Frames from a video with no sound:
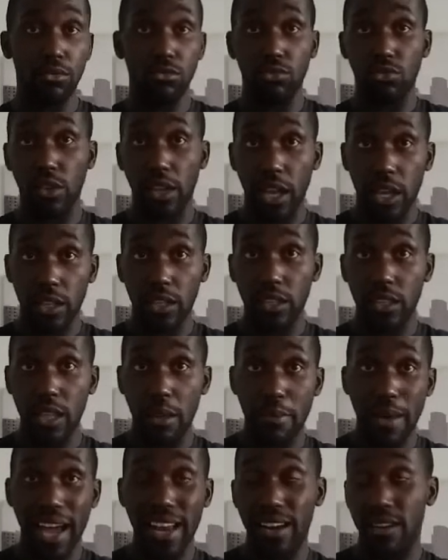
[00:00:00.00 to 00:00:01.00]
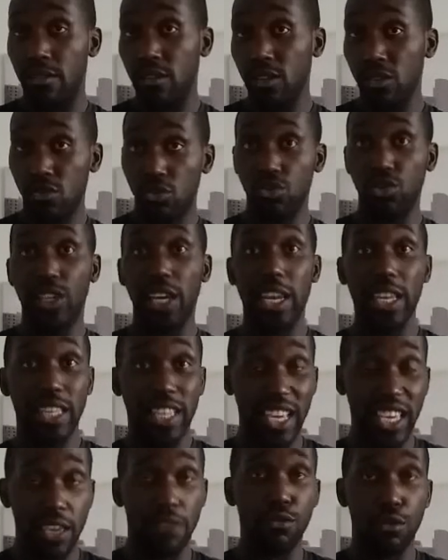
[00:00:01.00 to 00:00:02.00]
donc des balles de
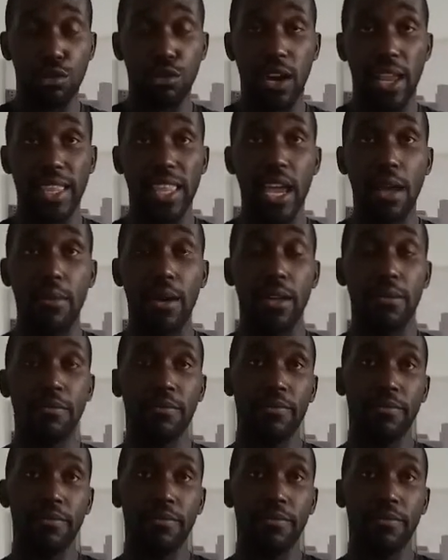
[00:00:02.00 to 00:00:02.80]
qualité qui vont sur la table,